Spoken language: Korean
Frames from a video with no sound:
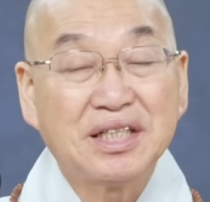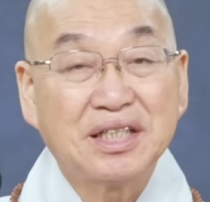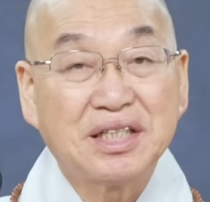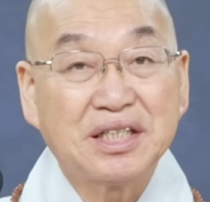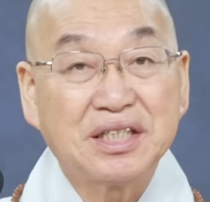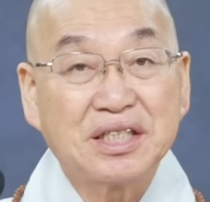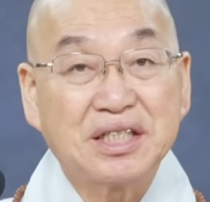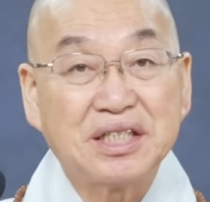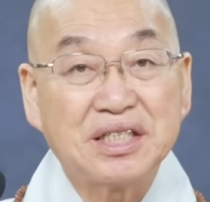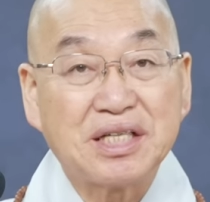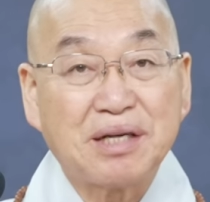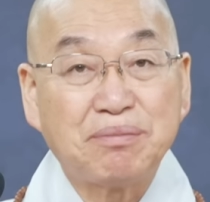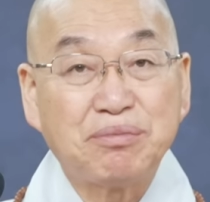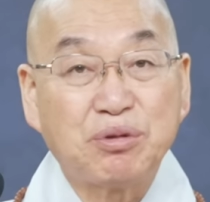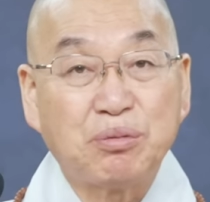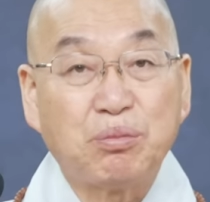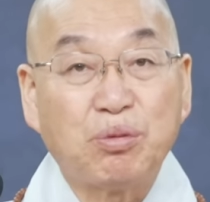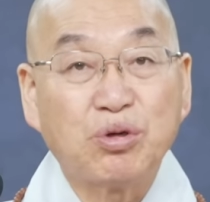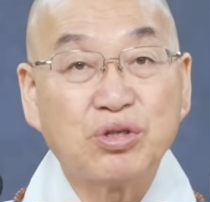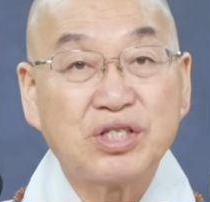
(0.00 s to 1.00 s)
그래서 그
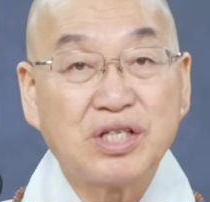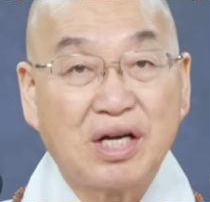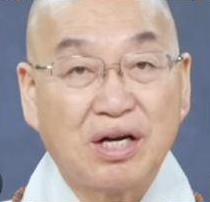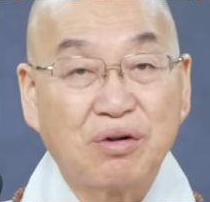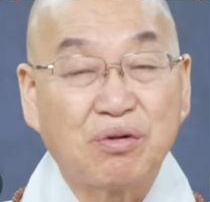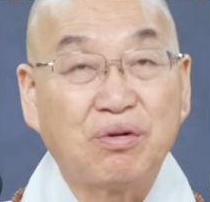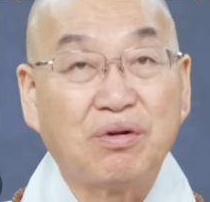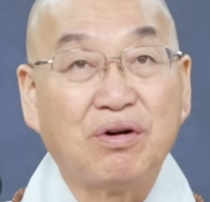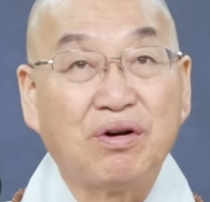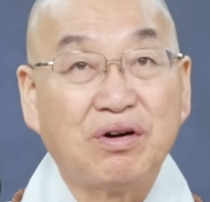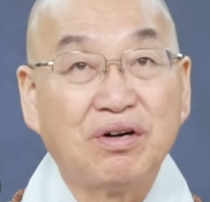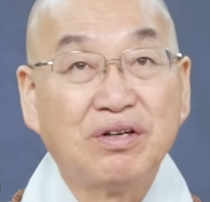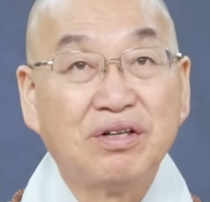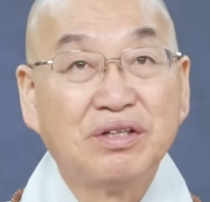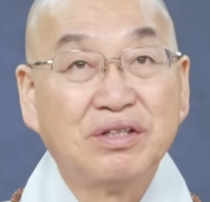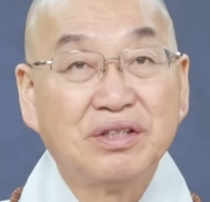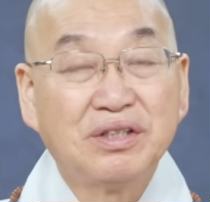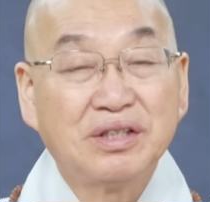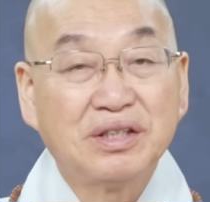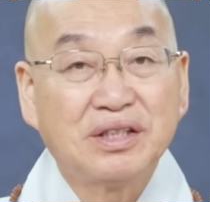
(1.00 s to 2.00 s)
사람도 못 참고
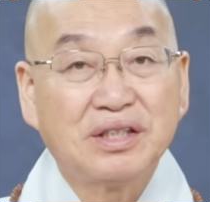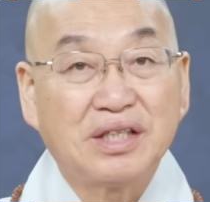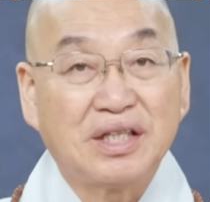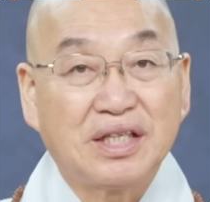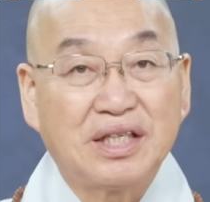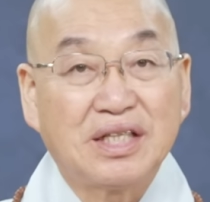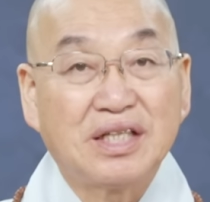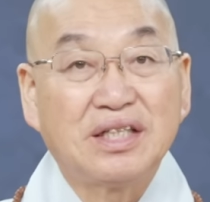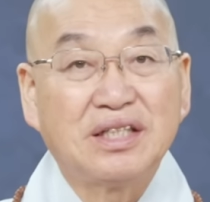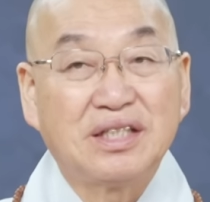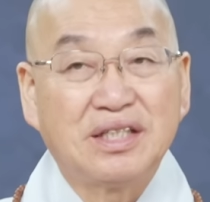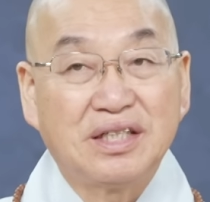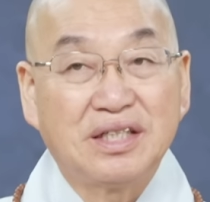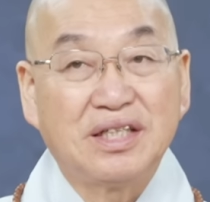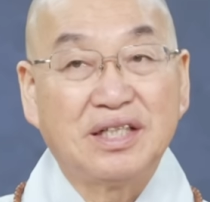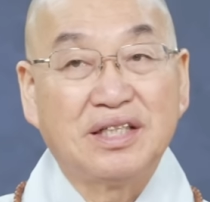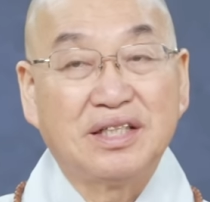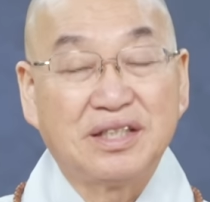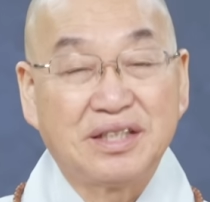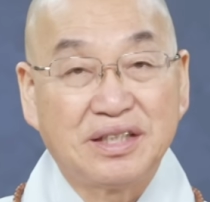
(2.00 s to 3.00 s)
그래
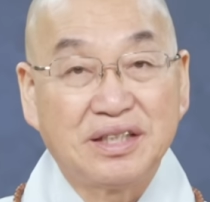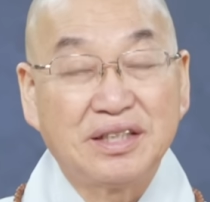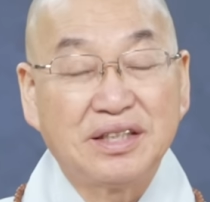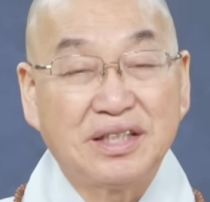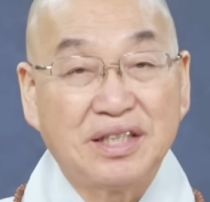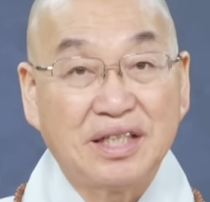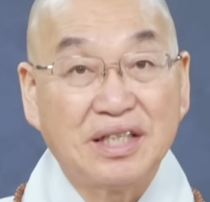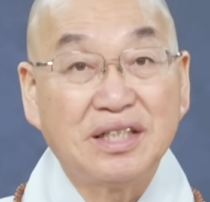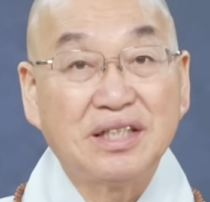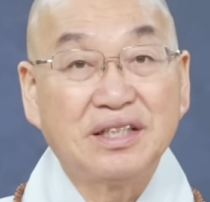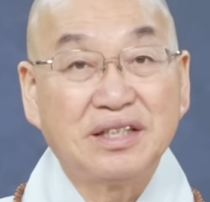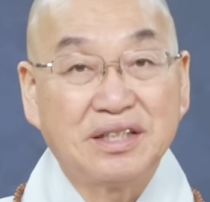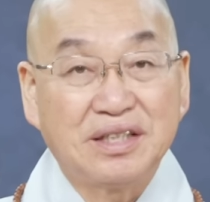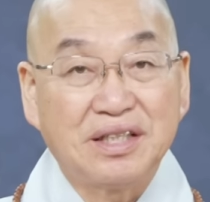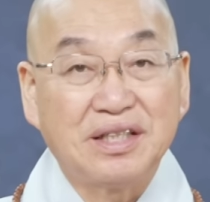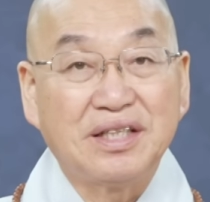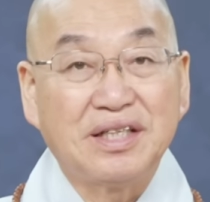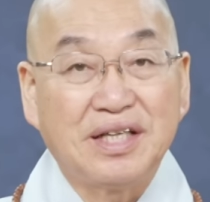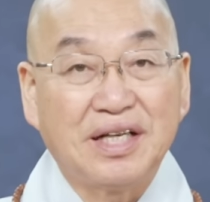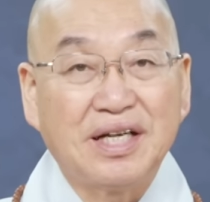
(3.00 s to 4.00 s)
터뜨리는 이제 이런
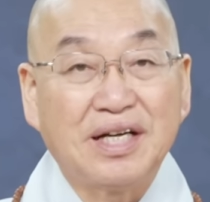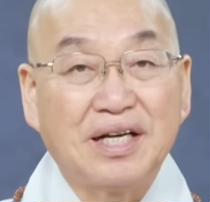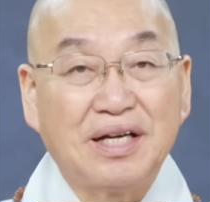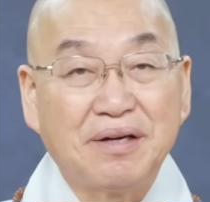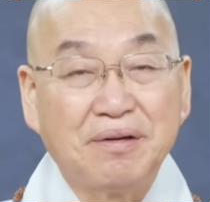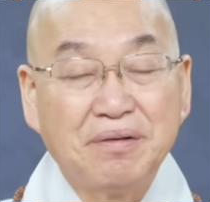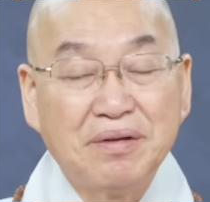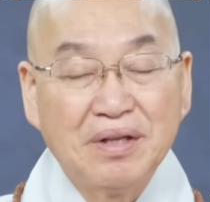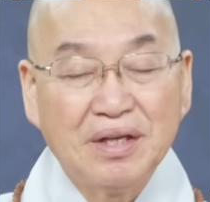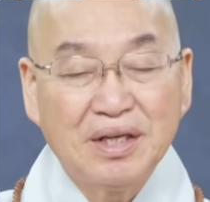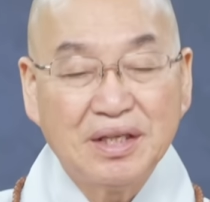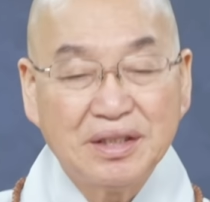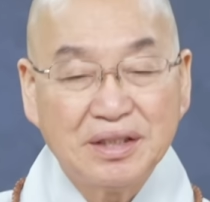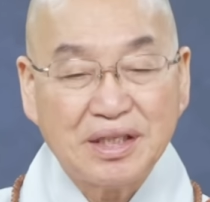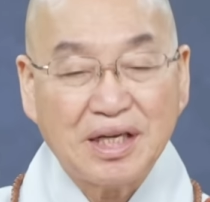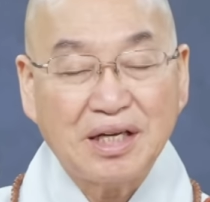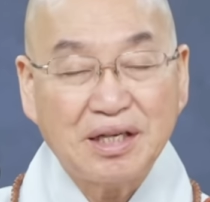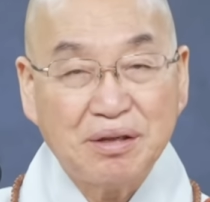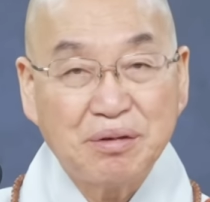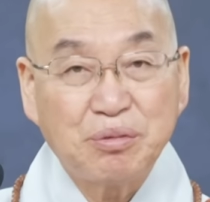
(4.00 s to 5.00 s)
건데
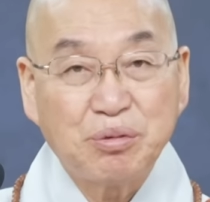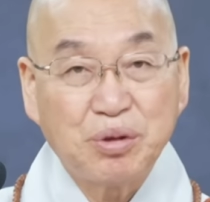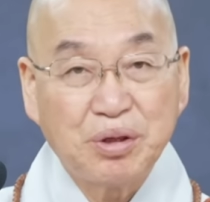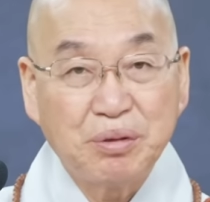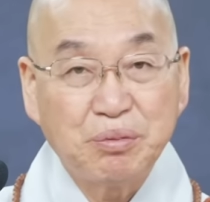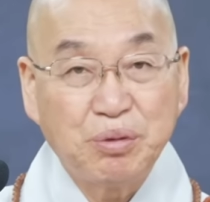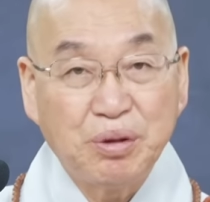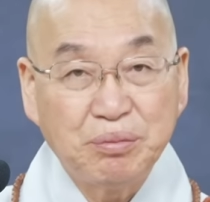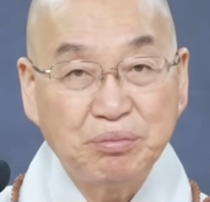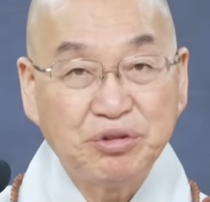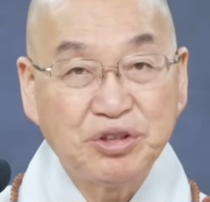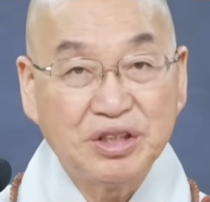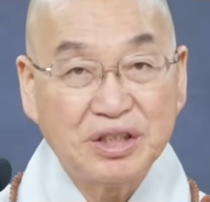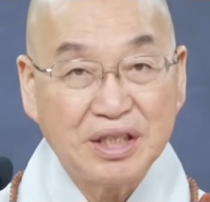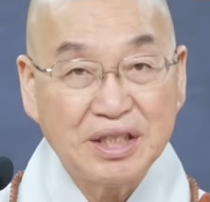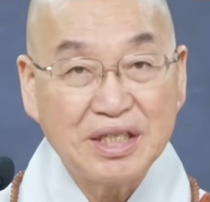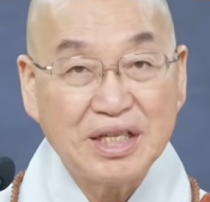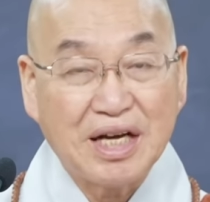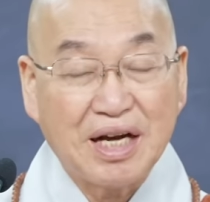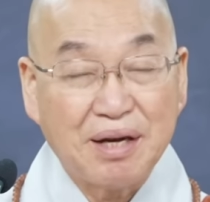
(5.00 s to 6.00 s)
자기가 왜, 왜 문제냐